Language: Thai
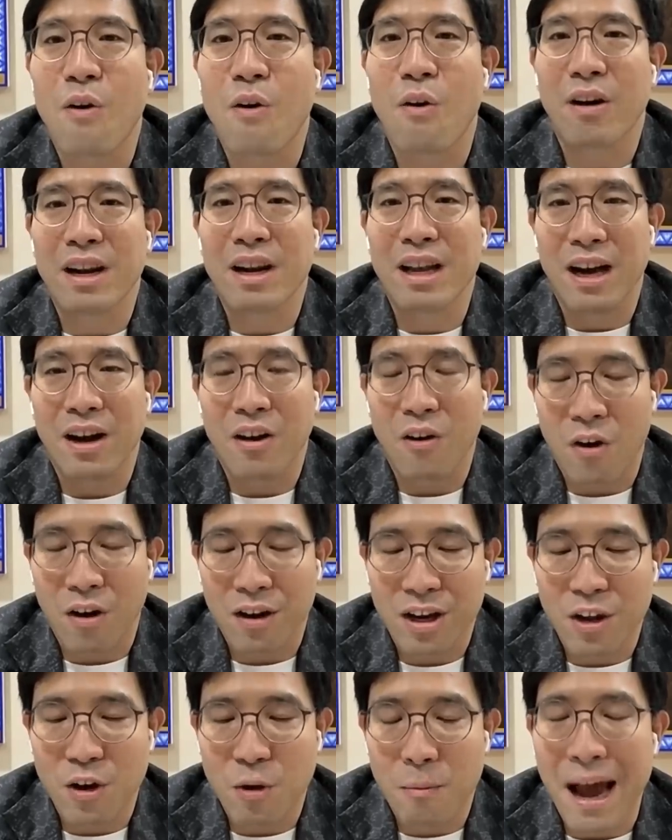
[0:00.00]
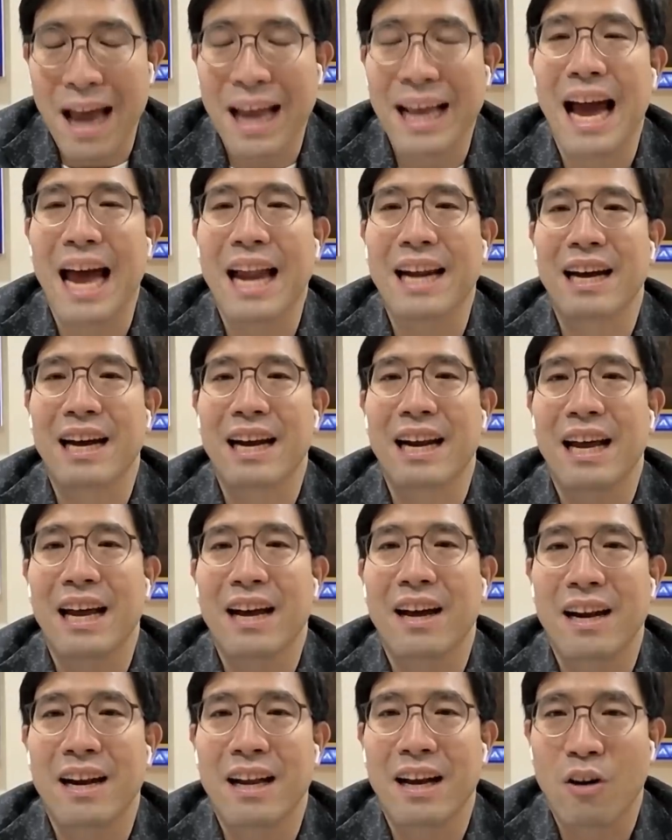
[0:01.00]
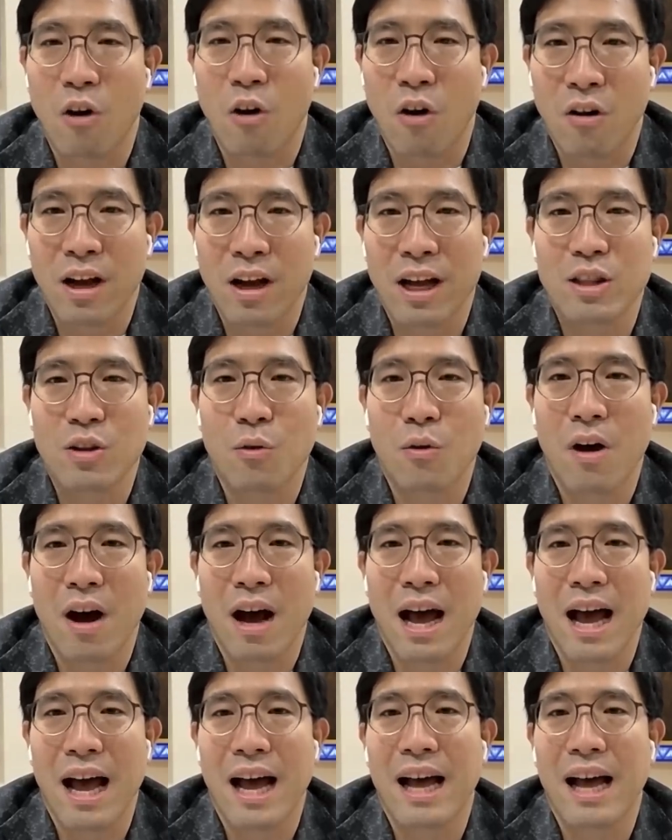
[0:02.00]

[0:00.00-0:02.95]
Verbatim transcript: ก เรื่องของนโยบายการเงิน แล้วก็เรื่องของไอ้ตัว